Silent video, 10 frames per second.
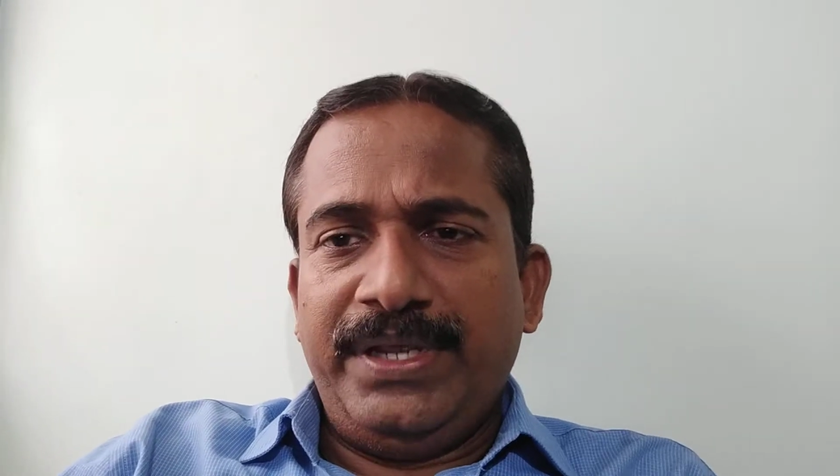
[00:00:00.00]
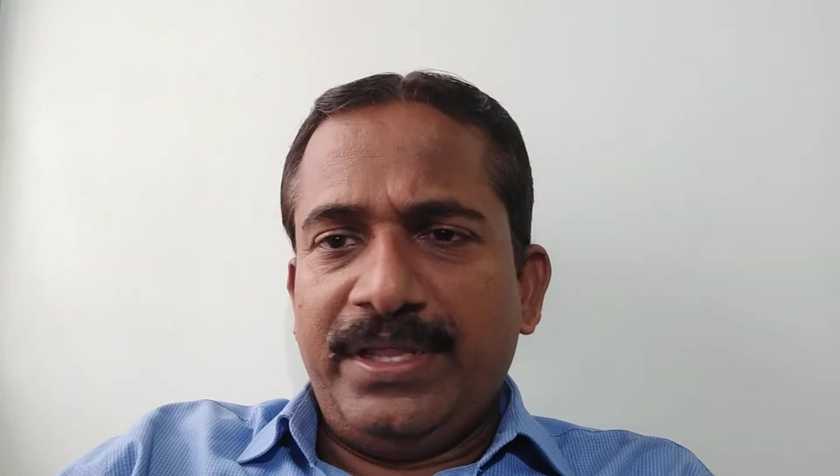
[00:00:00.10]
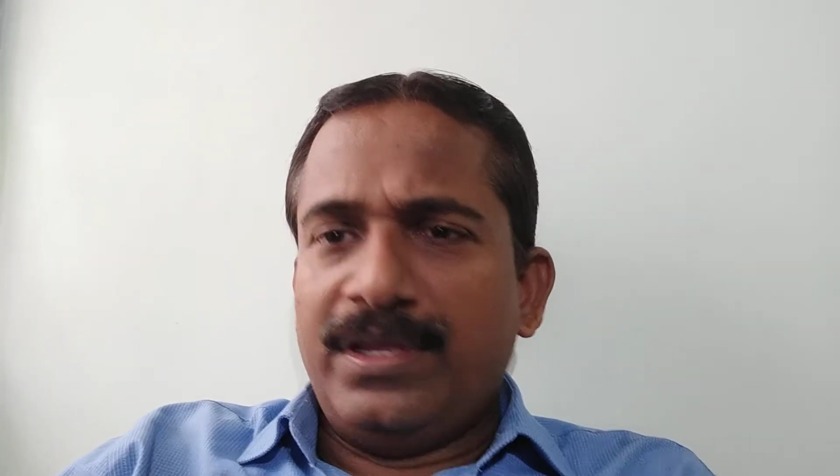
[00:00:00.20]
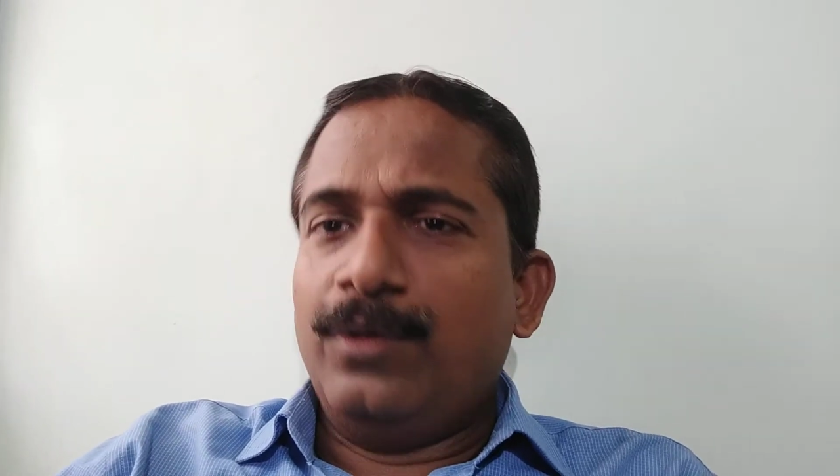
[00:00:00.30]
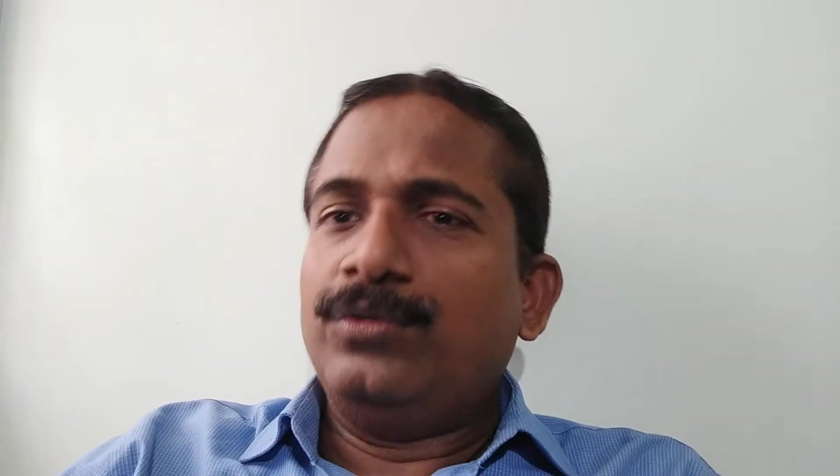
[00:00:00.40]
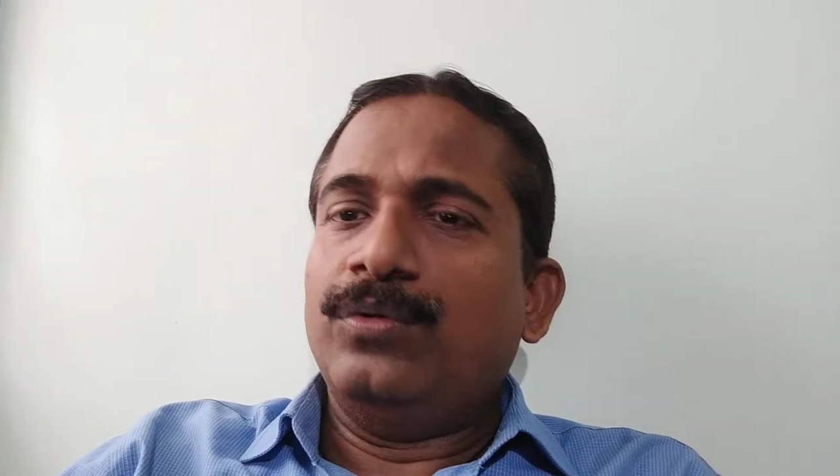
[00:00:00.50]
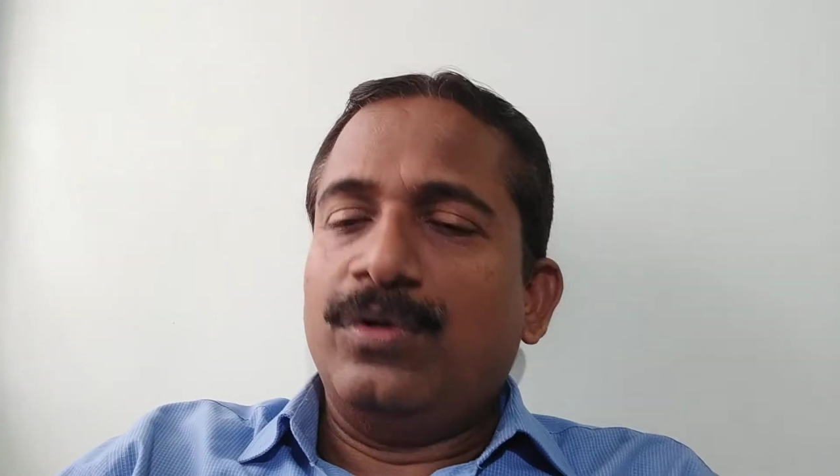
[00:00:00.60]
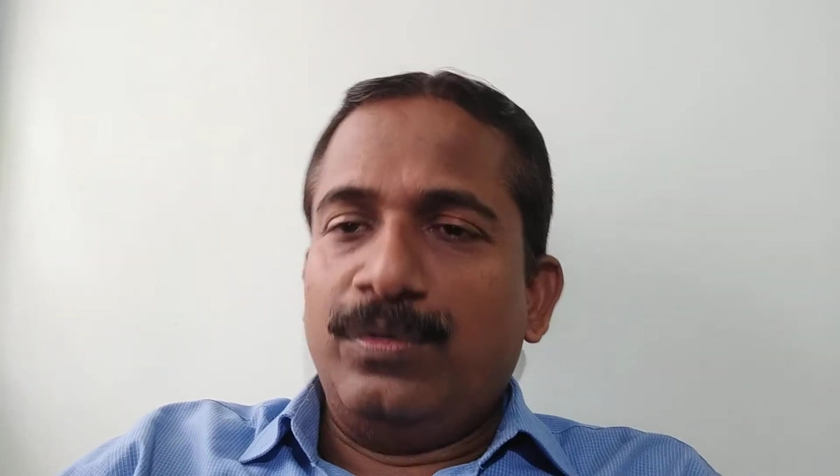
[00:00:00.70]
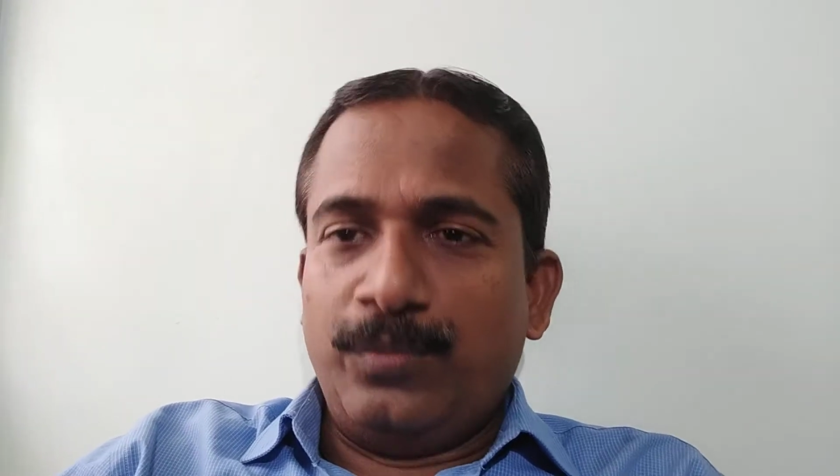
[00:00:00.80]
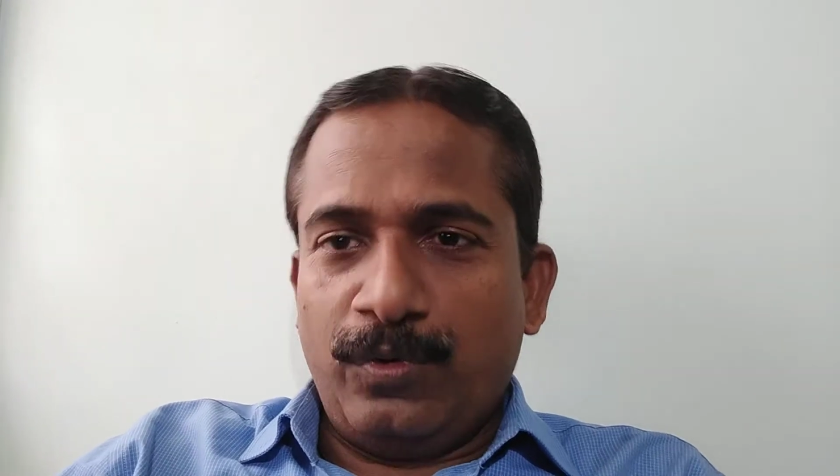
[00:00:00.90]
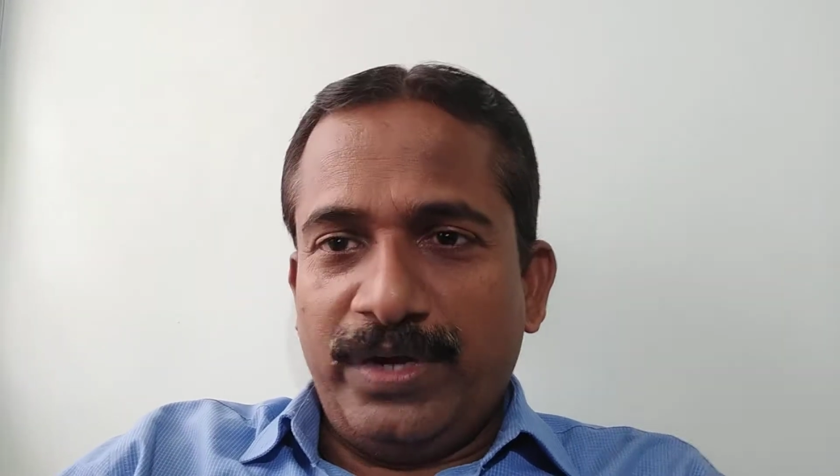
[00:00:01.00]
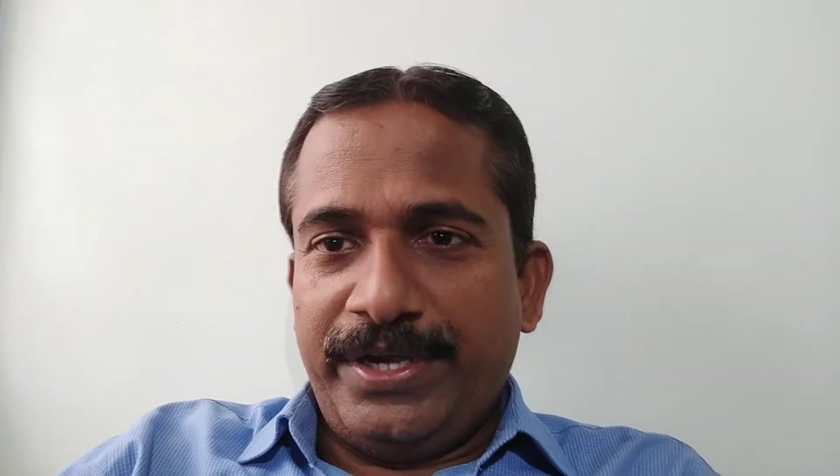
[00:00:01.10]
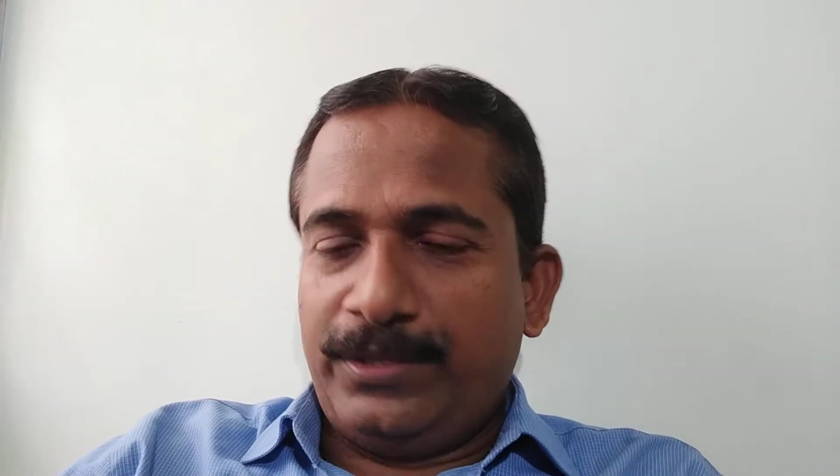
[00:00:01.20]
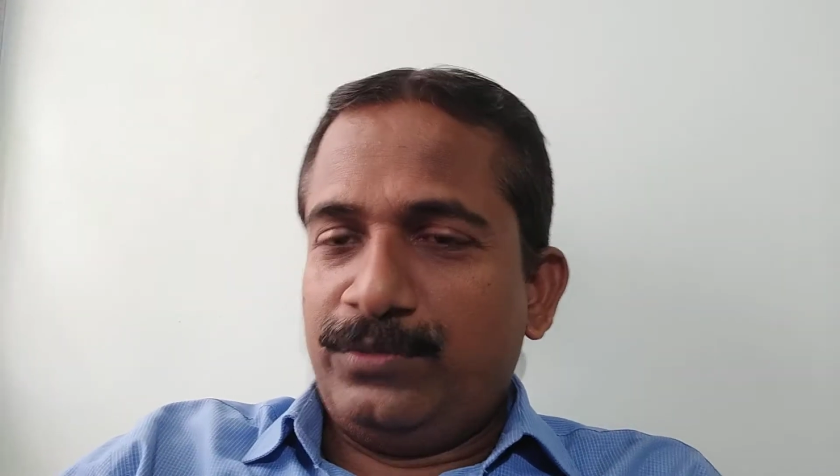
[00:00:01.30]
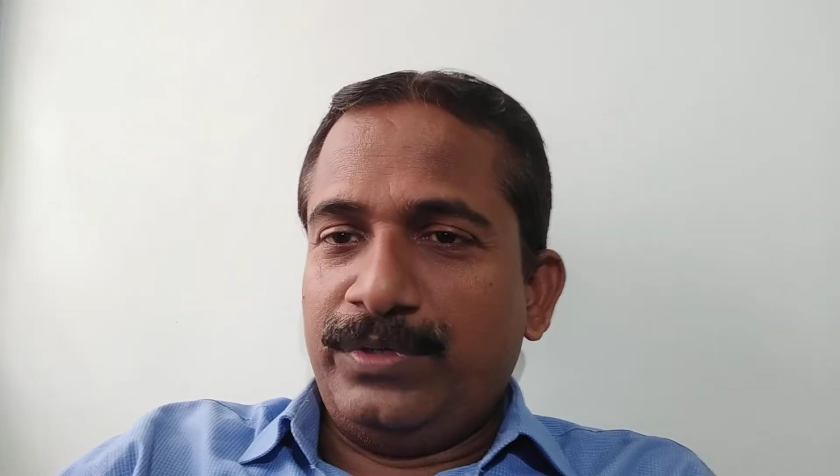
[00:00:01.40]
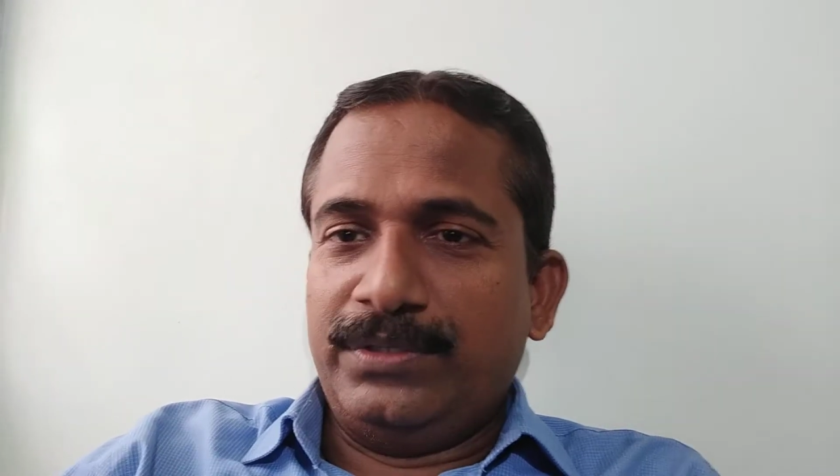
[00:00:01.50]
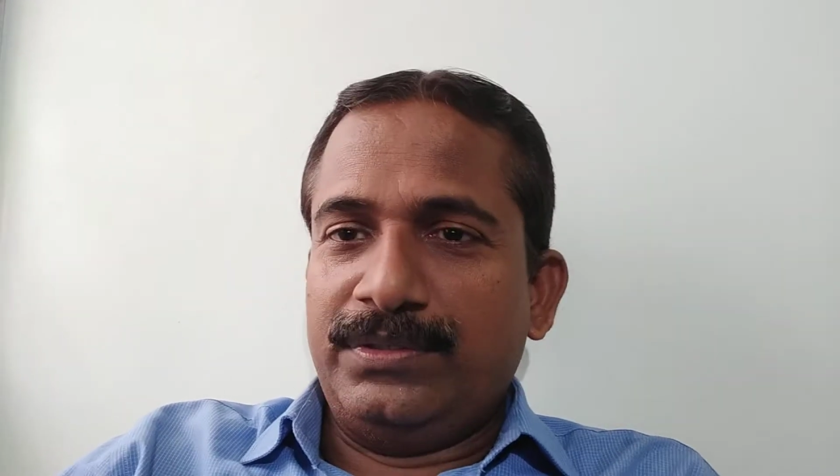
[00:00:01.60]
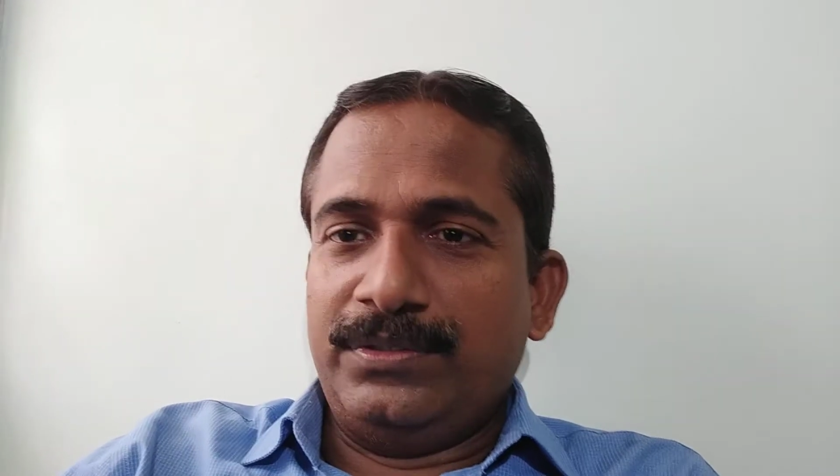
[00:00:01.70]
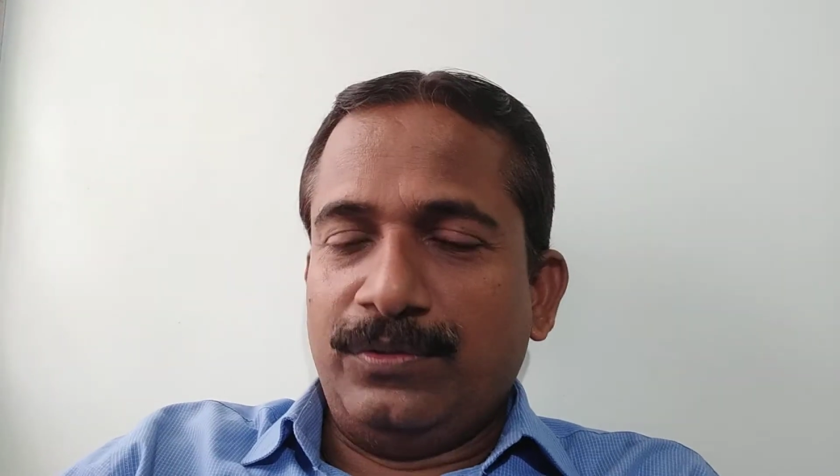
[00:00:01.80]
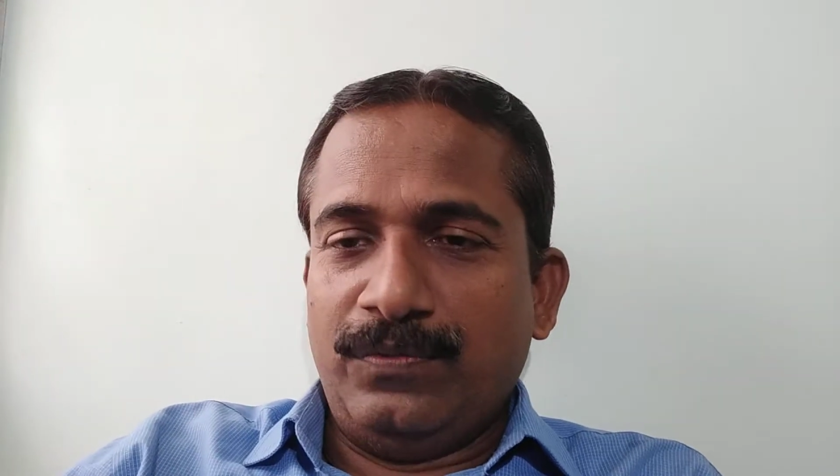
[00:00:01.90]
எதையாவது ஒன்று பொருளை எடுத்து
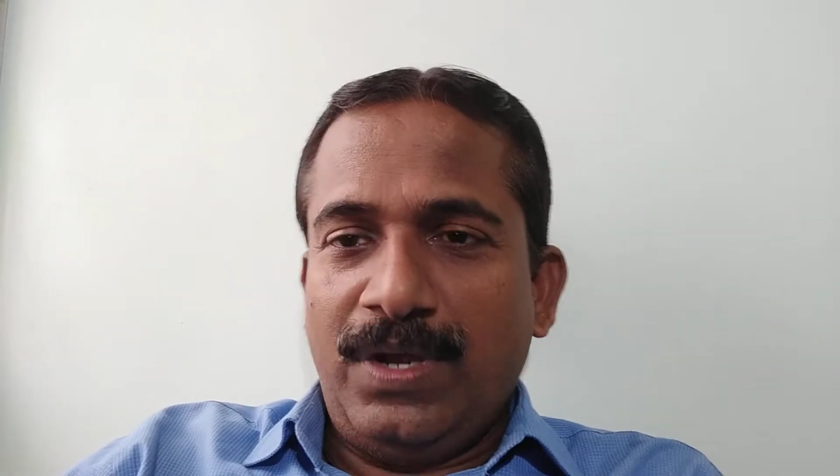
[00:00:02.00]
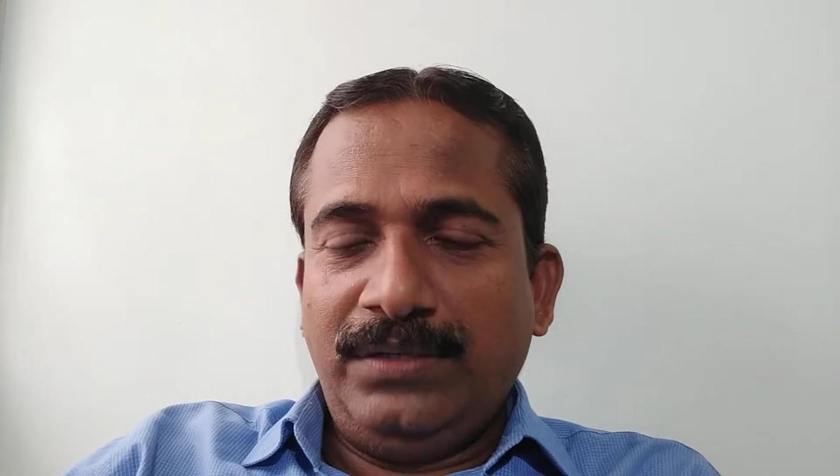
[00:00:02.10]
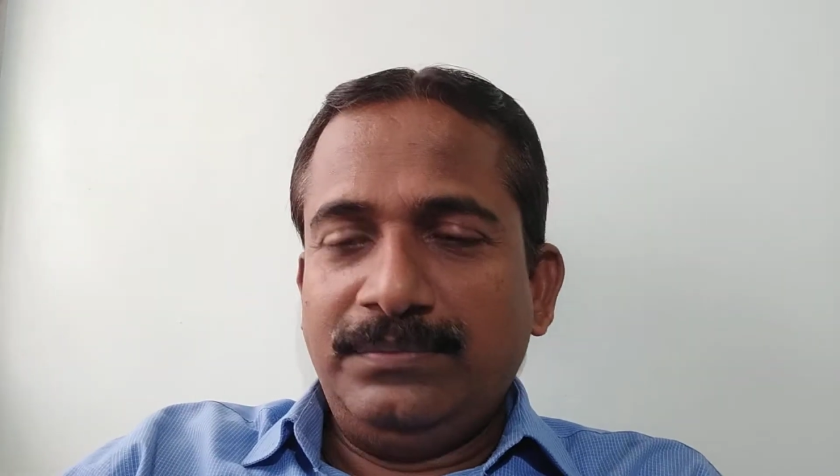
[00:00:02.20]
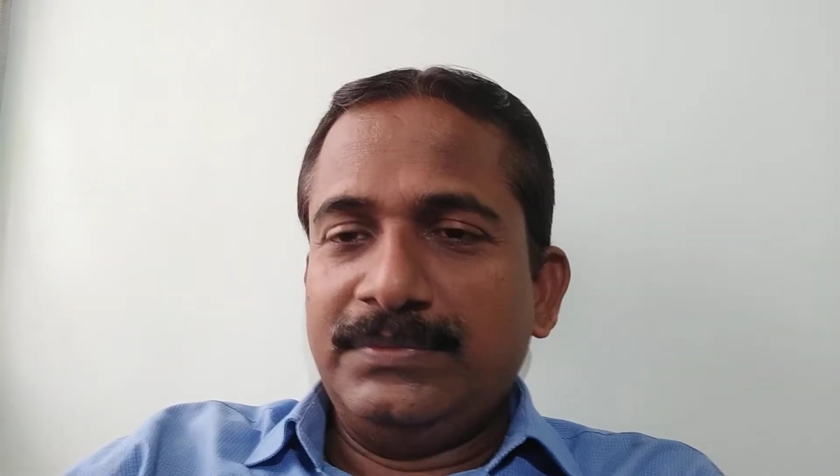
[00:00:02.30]
வைத்து கொள்வான்